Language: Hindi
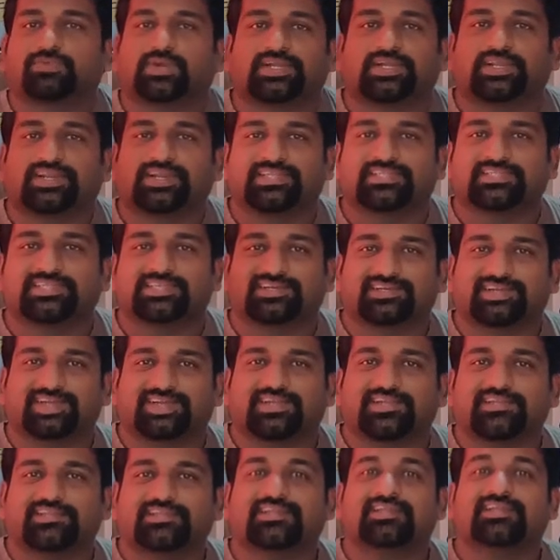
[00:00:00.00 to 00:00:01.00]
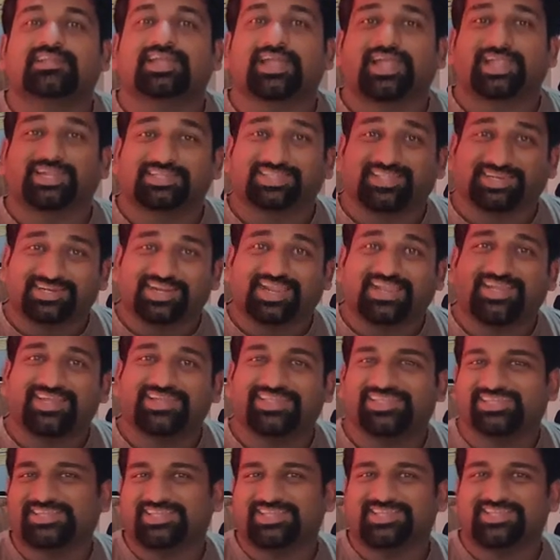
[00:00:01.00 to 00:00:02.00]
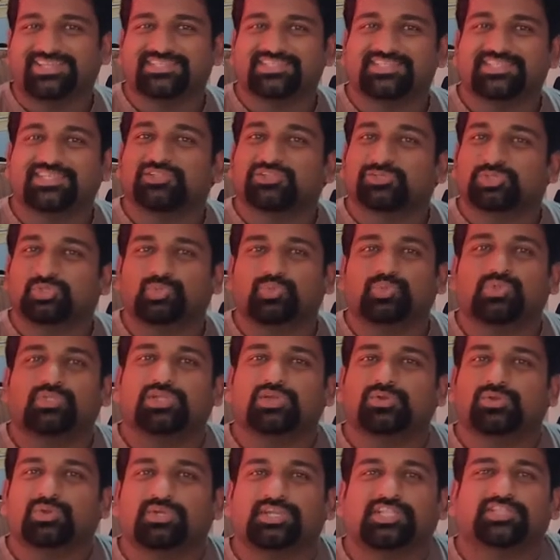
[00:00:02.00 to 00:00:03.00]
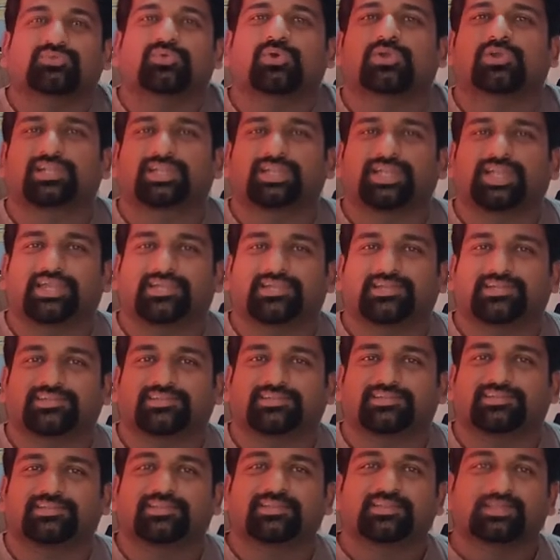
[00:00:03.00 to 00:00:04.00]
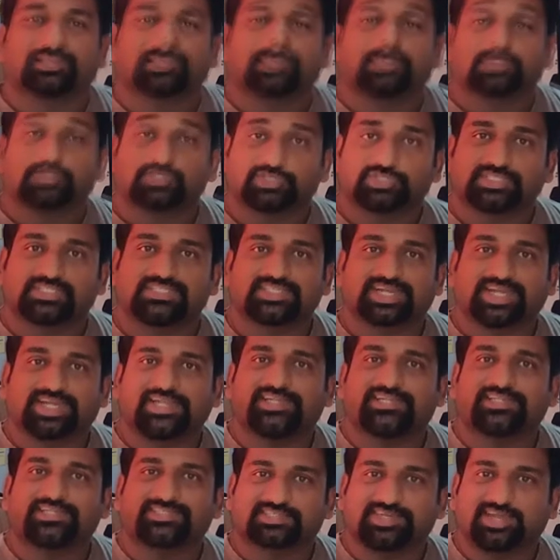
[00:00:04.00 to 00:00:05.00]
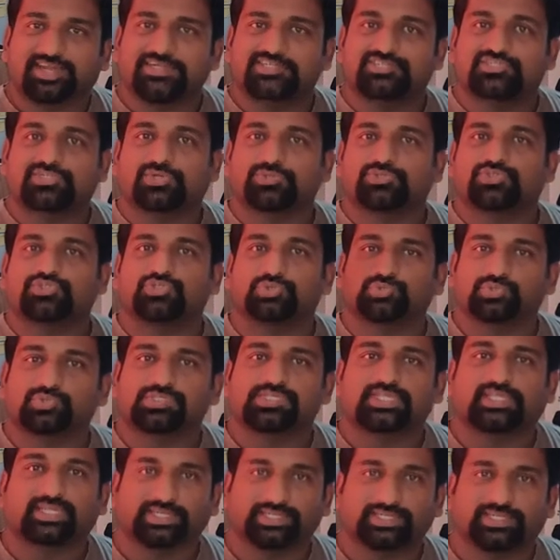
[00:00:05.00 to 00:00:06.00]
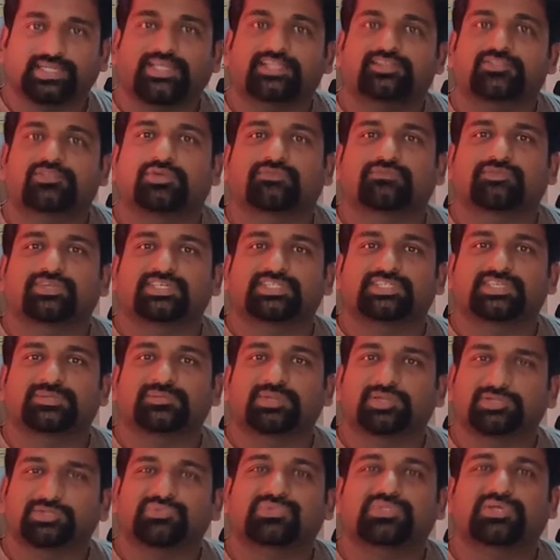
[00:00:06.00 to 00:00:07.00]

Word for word: fundraiser ride and the ride is through the golden quadrilateral so this ride starts on tuesday 10th of december